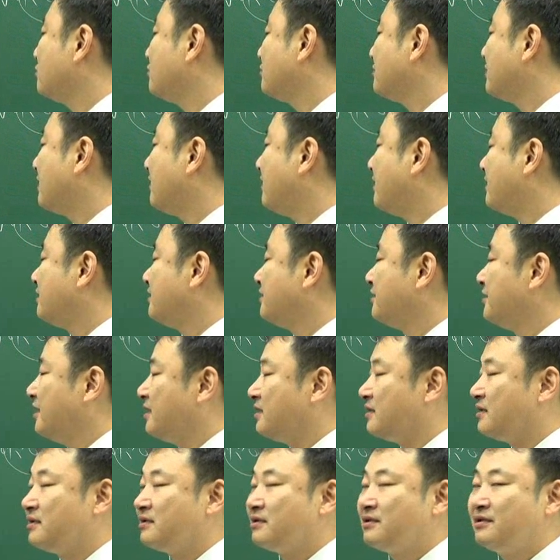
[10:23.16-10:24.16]
부동산과
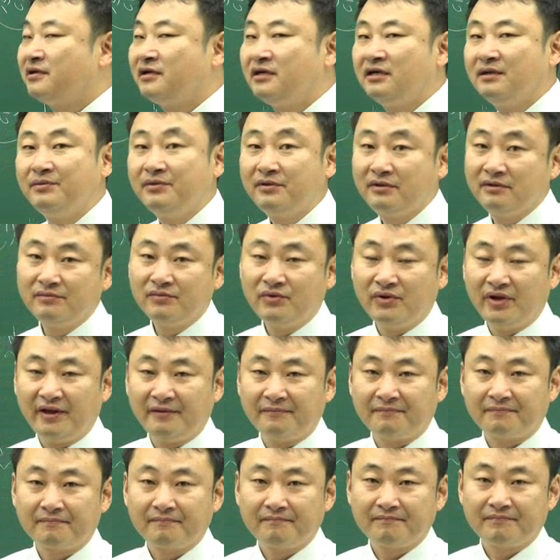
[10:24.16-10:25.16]
관련된 등기부
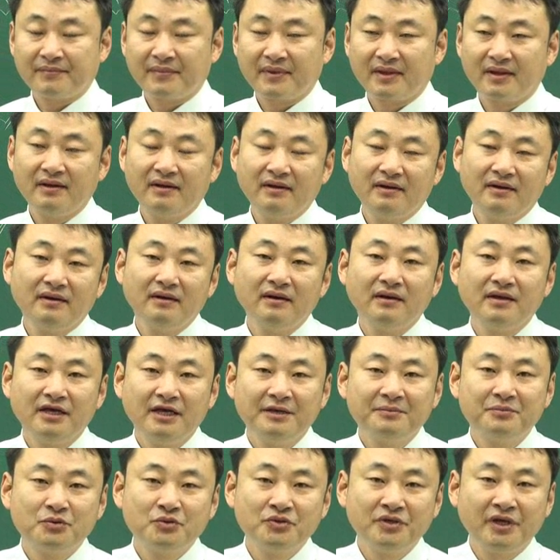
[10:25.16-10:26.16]
등본에
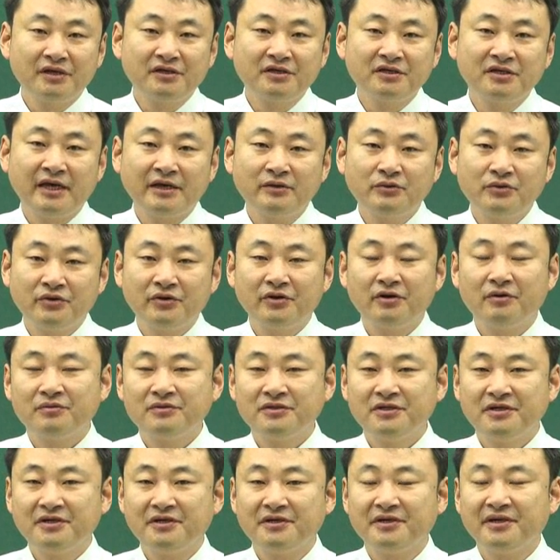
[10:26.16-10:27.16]
입주 예정자의 동의
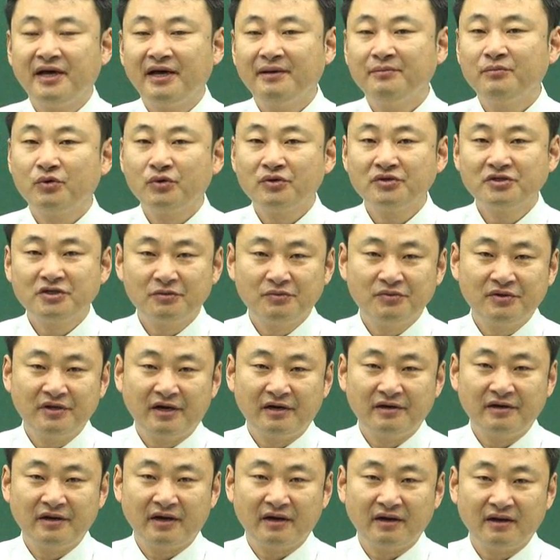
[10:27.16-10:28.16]
없이는 함부로
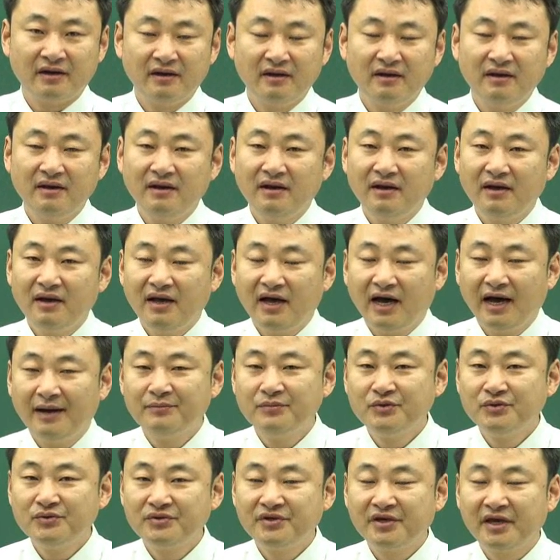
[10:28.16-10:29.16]
처분하거나
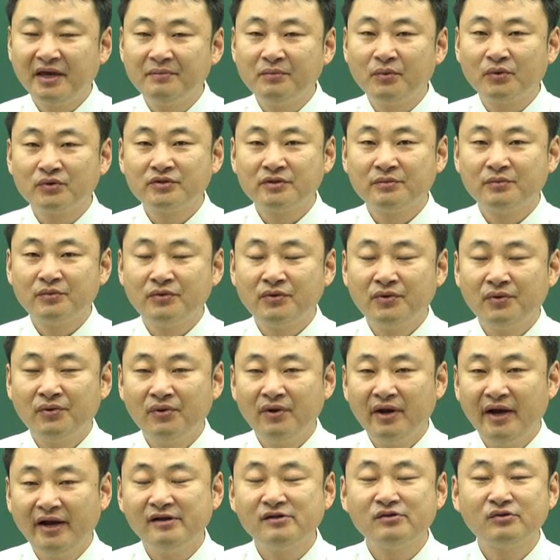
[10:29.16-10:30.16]
압류 등의
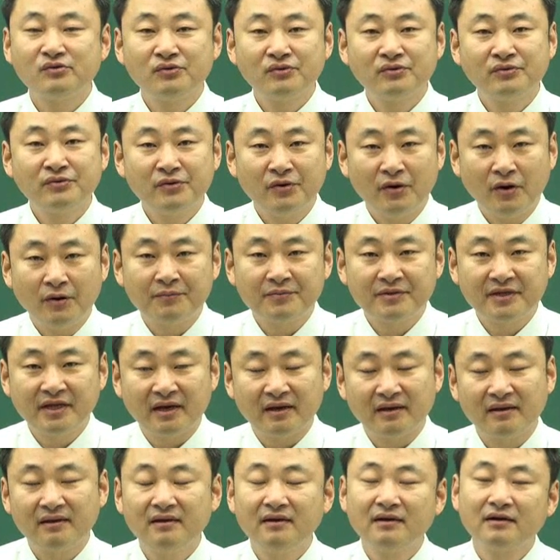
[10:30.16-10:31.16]
목적물로 할 수
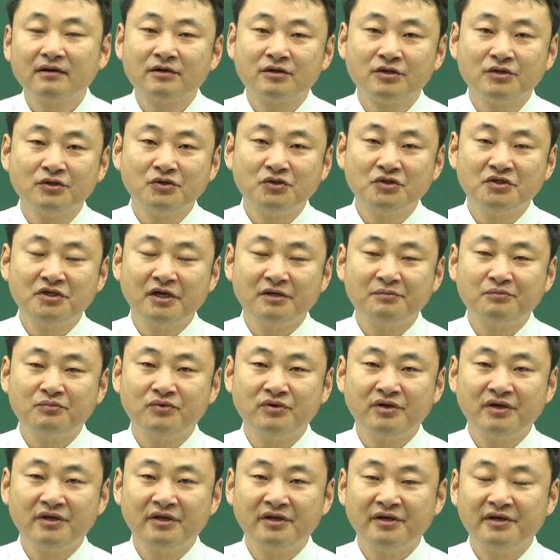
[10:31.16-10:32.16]
없다. 그런 취의
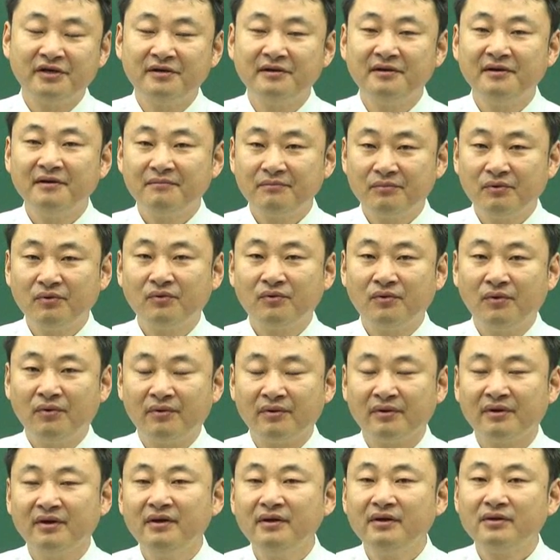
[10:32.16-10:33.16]
부기 등기를
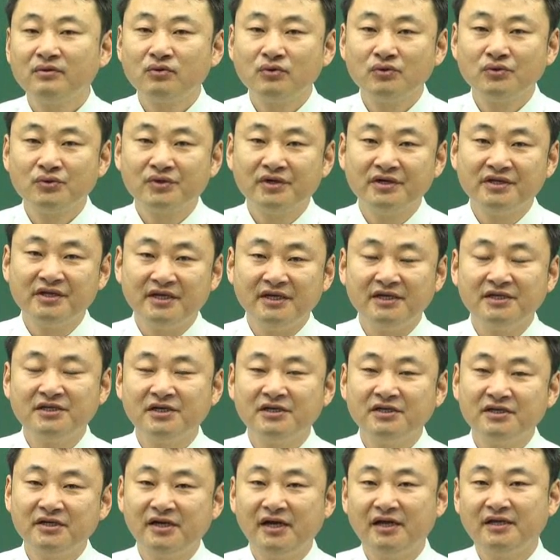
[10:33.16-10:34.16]
보고 소유권
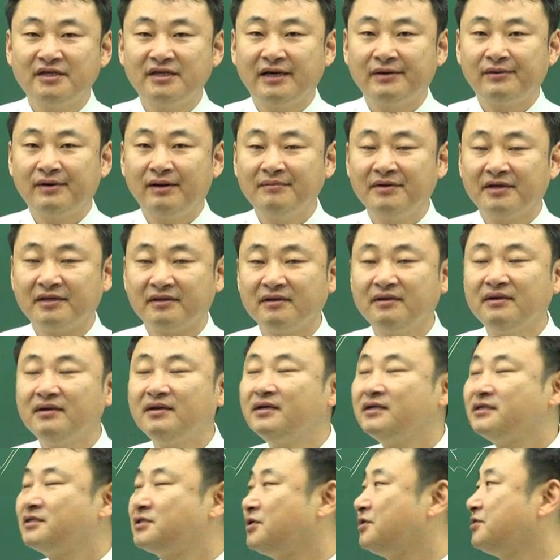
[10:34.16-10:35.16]
이전 등을 했다고 하면
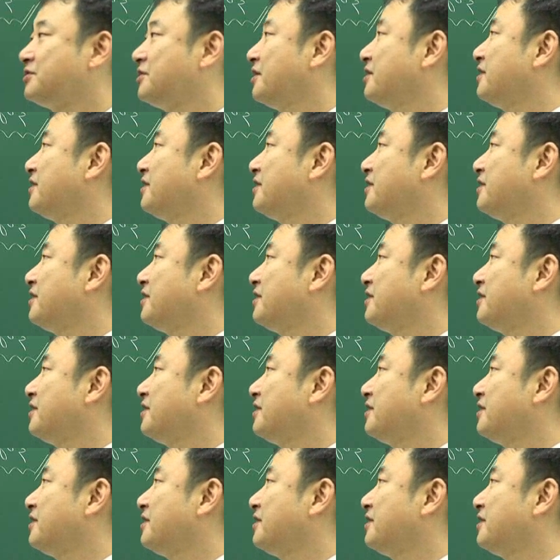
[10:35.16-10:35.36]
저